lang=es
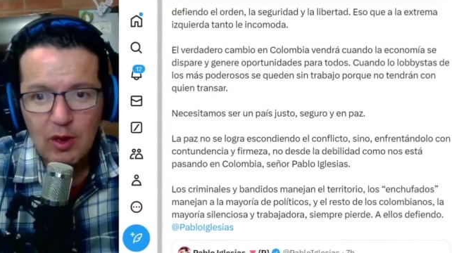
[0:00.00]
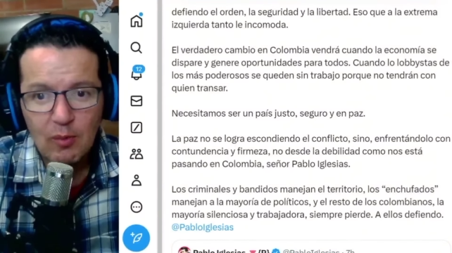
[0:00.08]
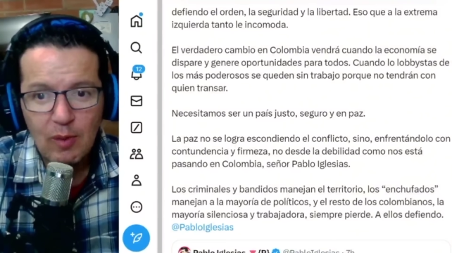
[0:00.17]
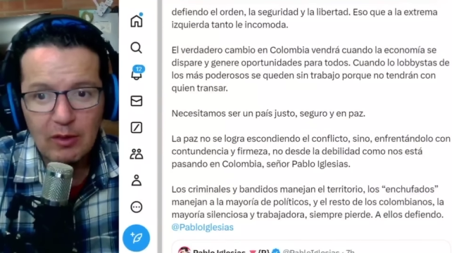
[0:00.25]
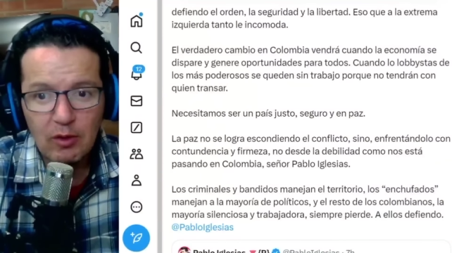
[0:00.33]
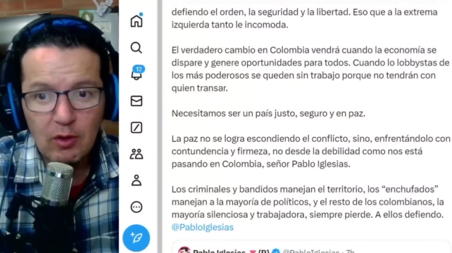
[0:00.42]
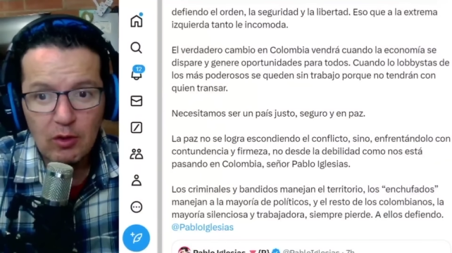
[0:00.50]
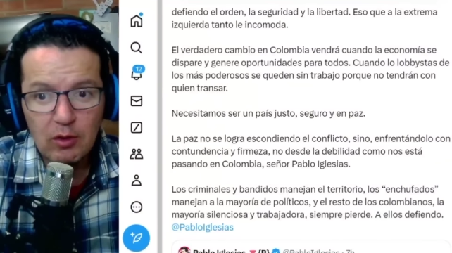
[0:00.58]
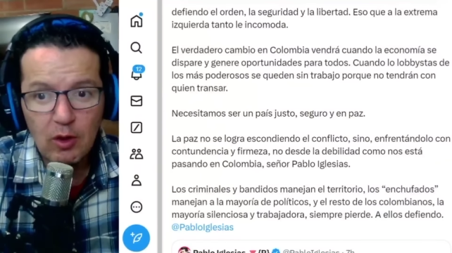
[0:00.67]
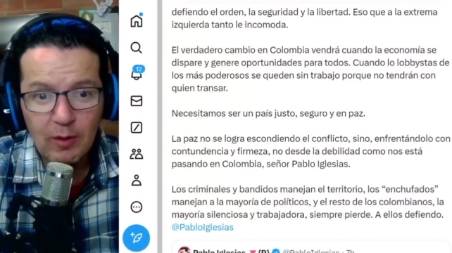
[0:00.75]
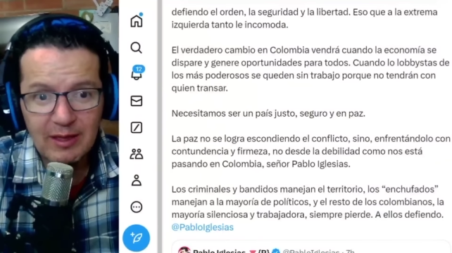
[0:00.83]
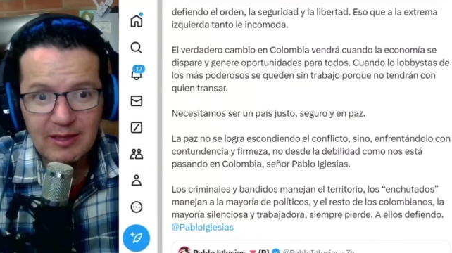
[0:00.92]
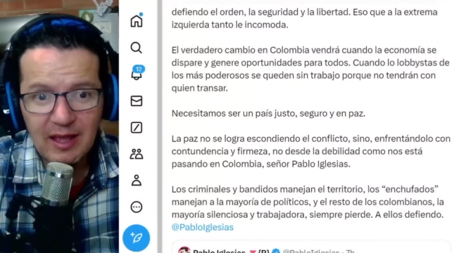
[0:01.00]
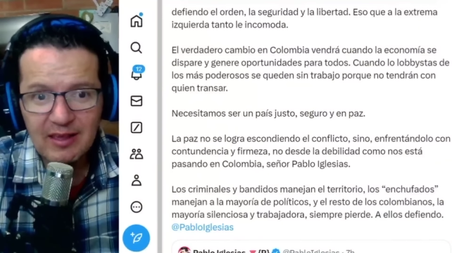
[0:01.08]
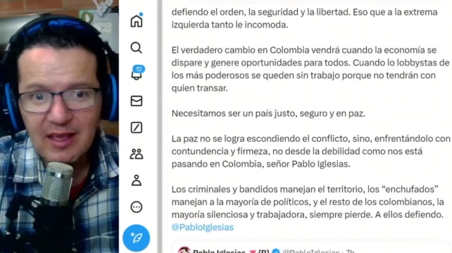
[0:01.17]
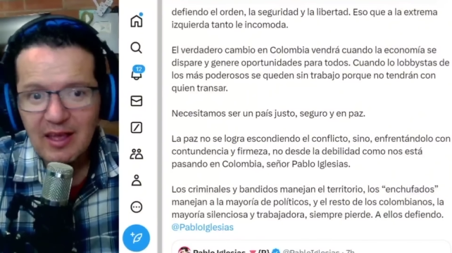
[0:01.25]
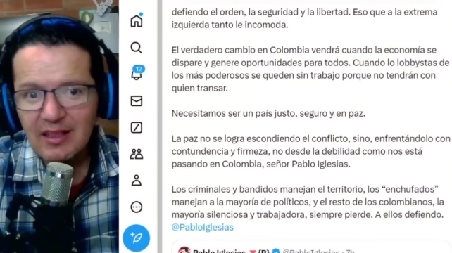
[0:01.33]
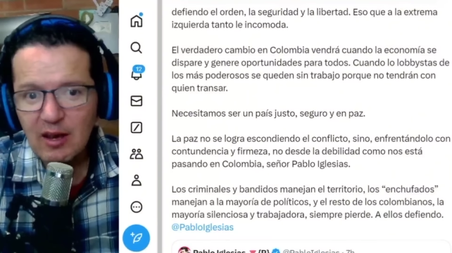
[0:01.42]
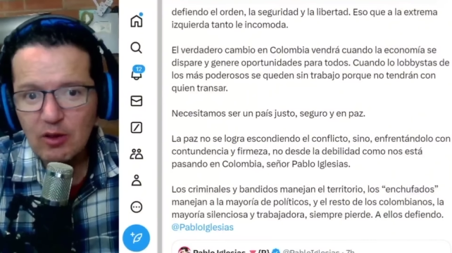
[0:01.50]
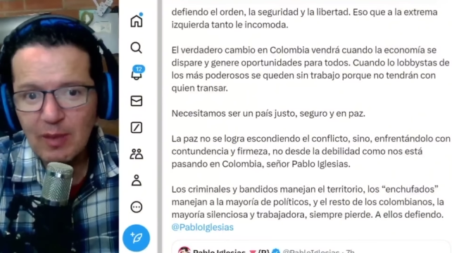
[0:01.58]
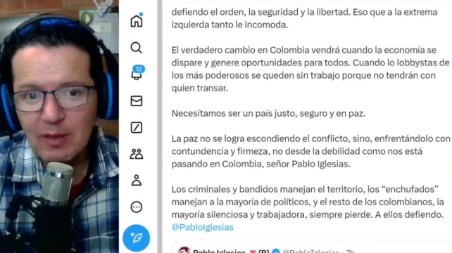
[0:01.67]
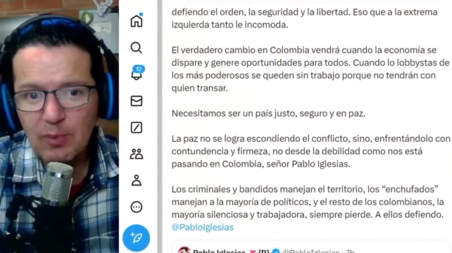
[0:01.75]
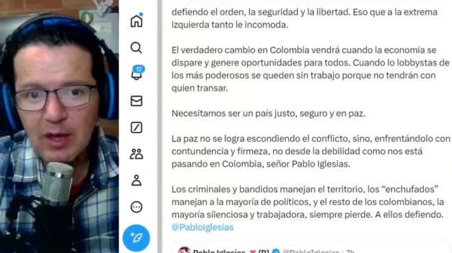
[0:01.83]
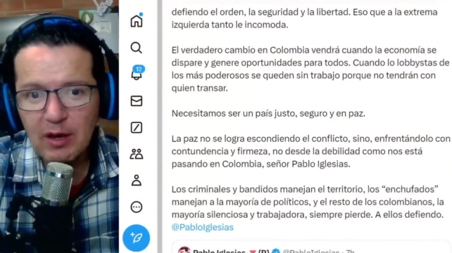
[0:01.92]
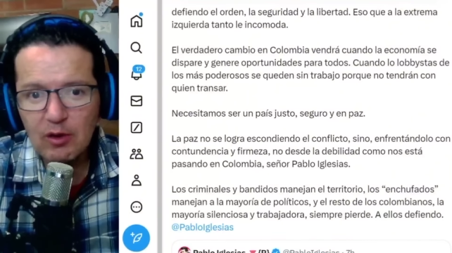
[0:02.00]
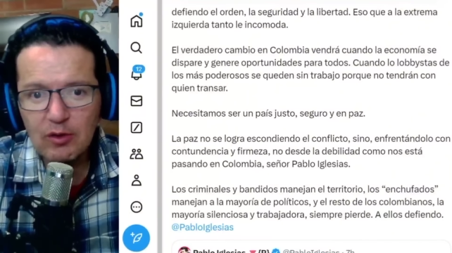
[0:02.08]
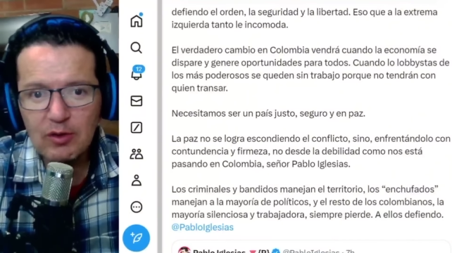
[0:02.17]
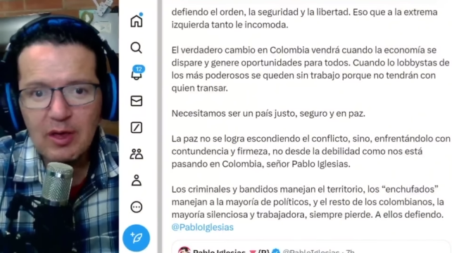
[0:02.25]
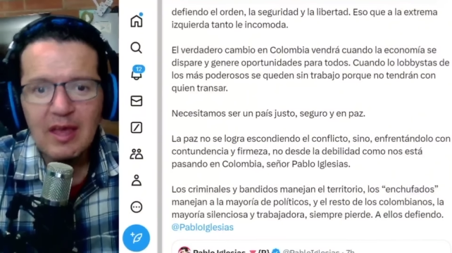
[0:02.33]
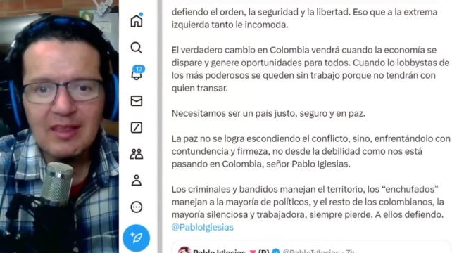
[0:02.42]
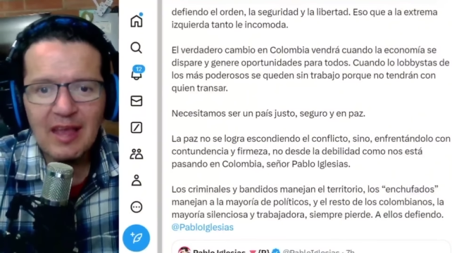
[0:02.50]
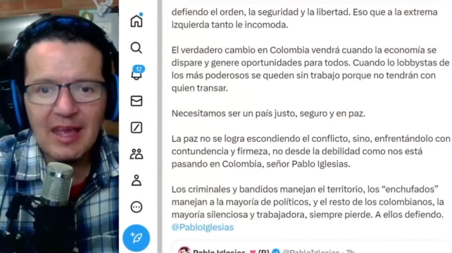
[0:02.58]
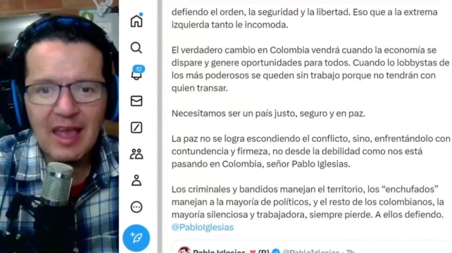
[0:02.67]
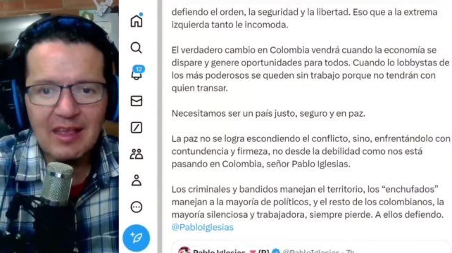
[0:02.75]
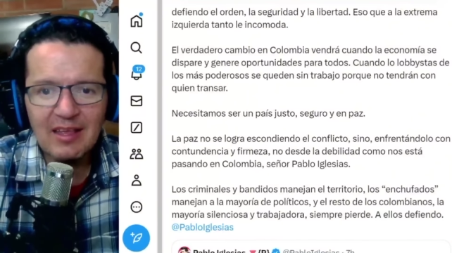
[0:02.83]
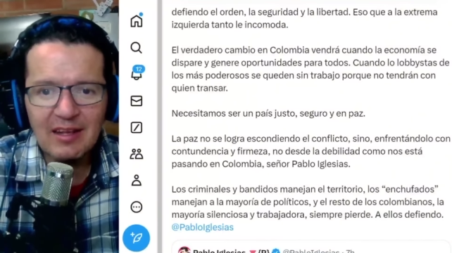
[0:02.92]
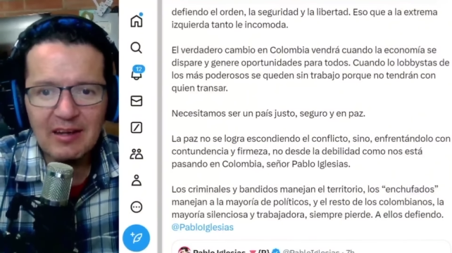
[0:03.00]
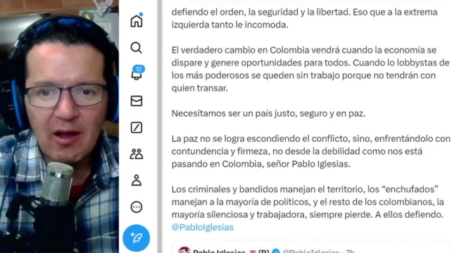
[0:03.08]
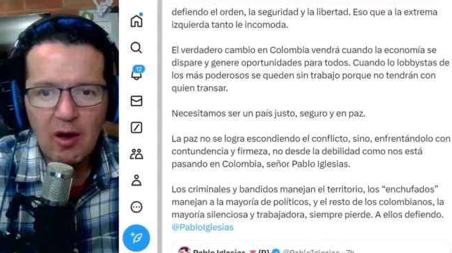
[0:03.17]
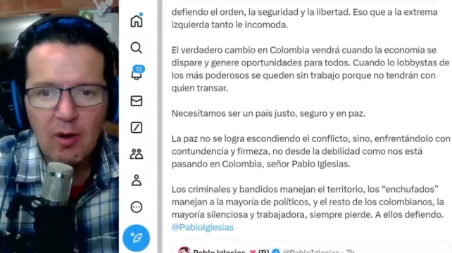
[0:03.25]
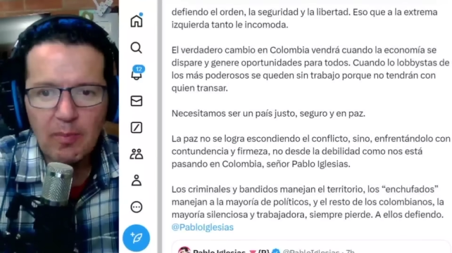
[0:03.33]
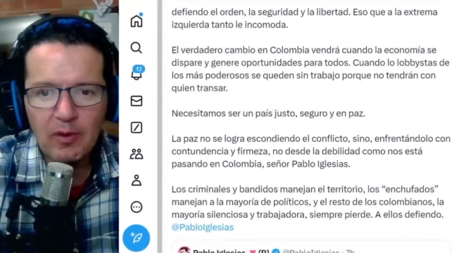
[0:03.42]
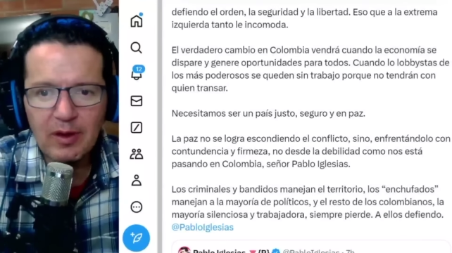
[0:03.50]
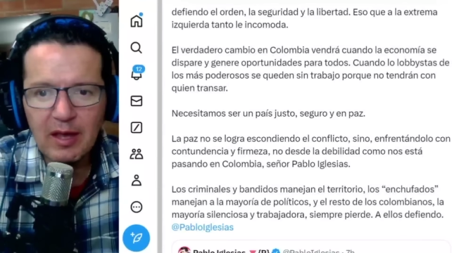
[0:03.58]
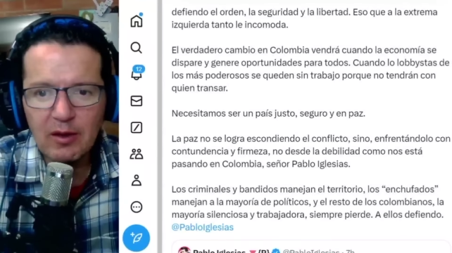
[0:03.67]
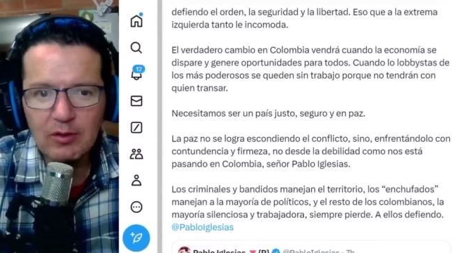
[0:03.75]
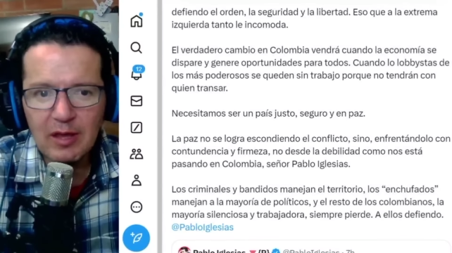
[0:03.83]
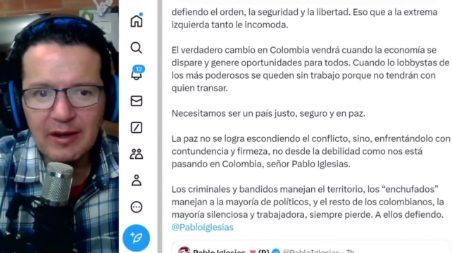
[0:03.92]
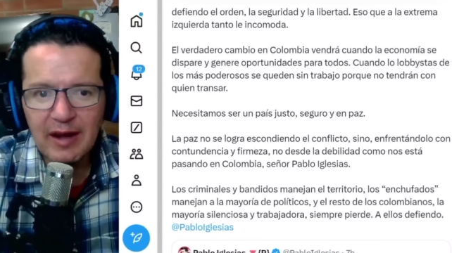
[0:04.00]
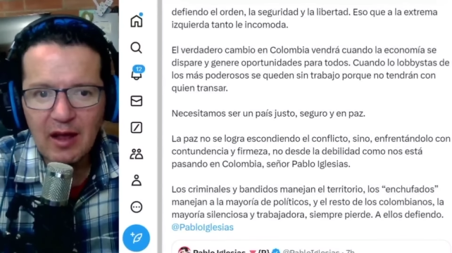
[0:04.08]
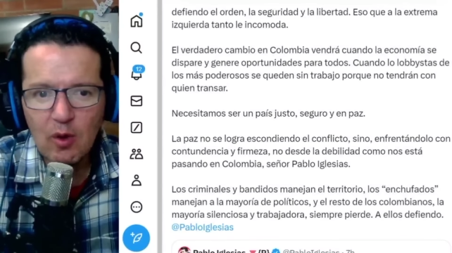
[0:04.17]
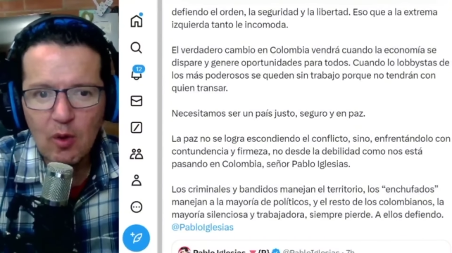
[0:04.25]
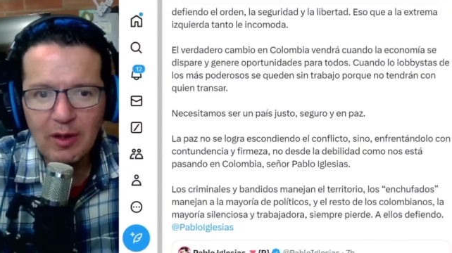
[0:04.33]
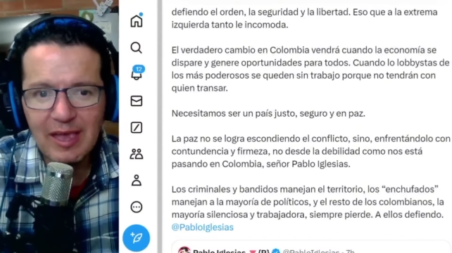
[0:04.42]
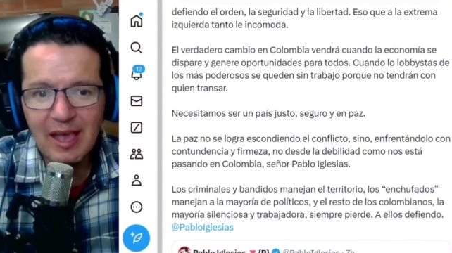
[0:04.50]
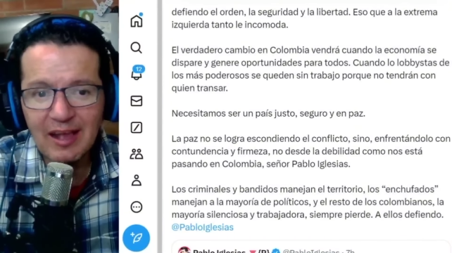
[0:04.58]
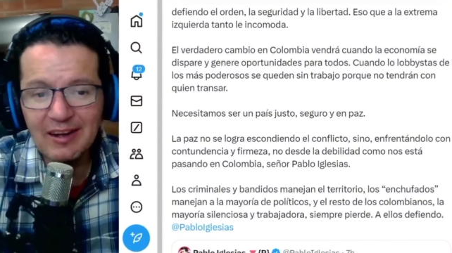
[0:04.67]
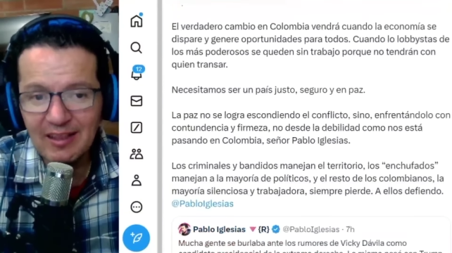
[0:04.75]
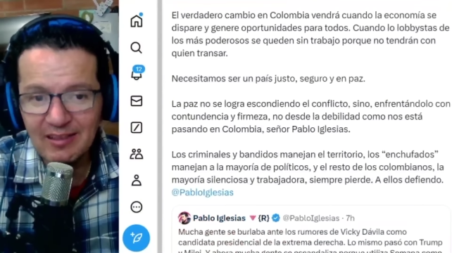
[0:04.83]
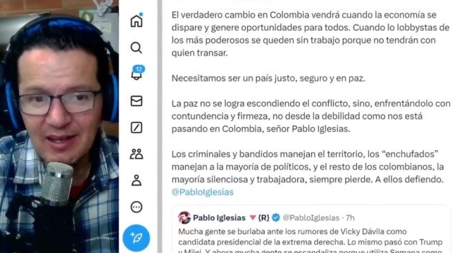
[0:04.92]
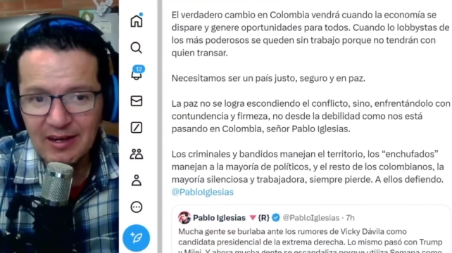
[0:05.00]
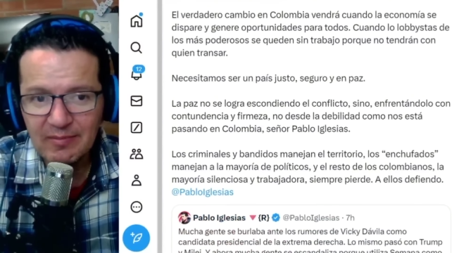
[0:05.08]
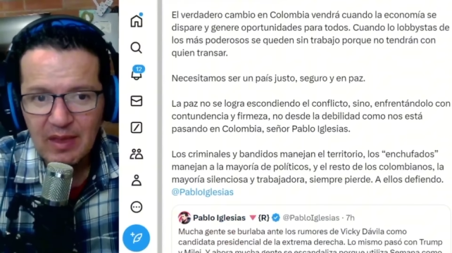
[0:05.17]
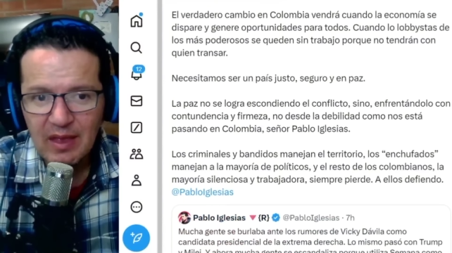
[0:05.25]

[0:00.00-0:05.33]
cuando los lobistas de los más poderosos se queden sin trabajo porque no tendrán con quién transar.